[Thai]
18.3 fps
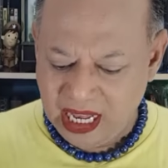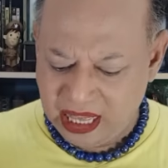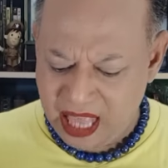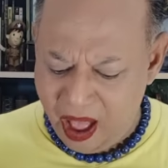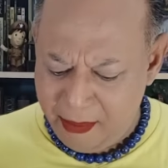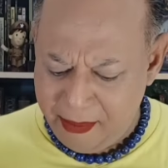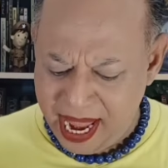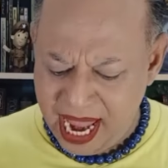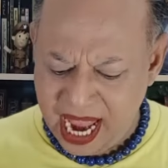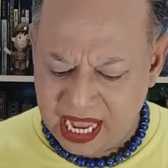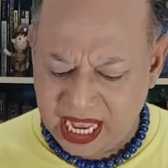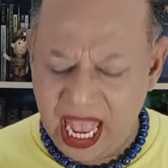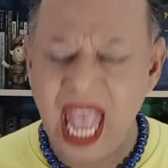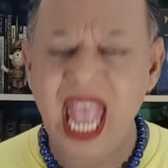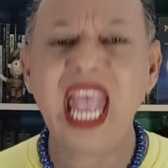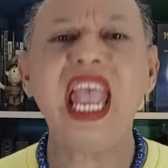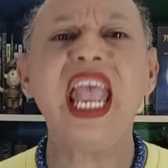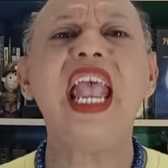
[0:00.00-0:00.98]
ต่อมา
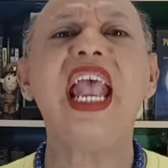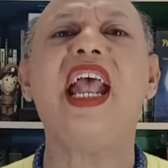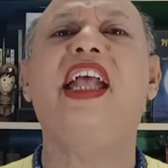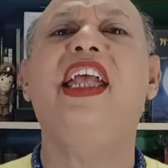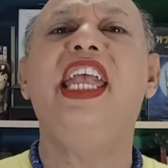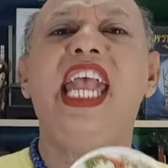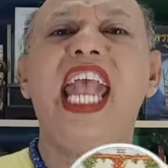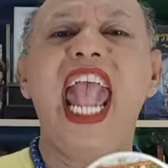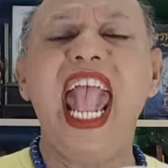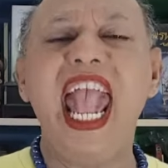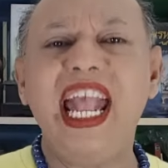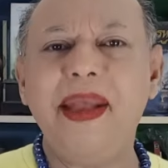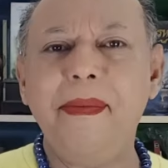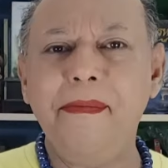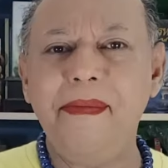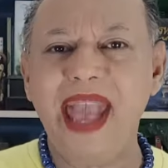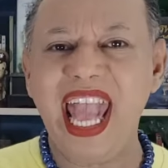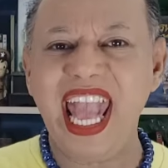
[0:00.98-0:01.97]
ค่ะแฮง
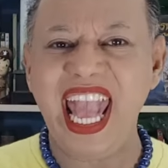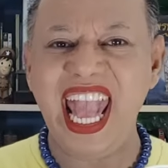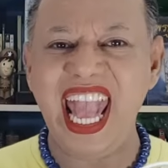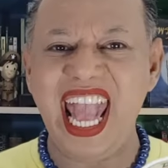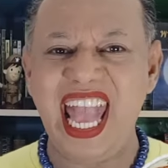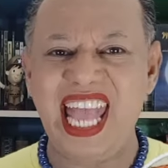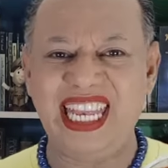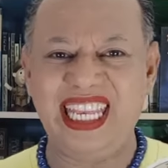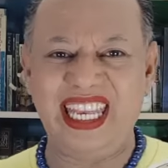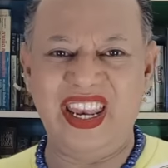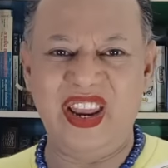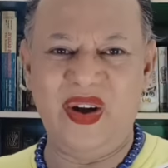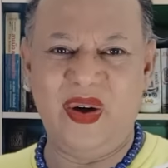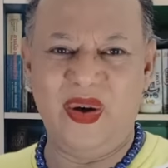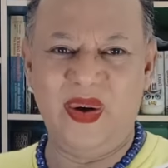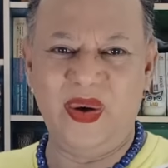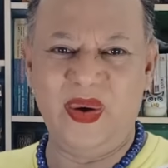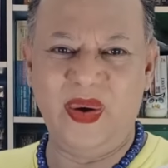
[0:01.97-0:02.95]
แมน
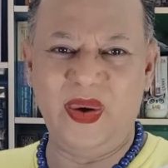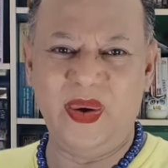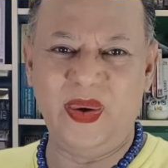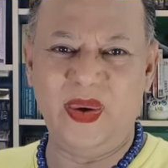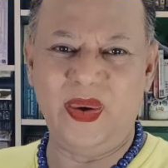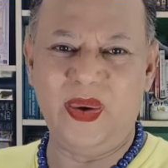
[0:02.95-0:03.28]
โอ้โห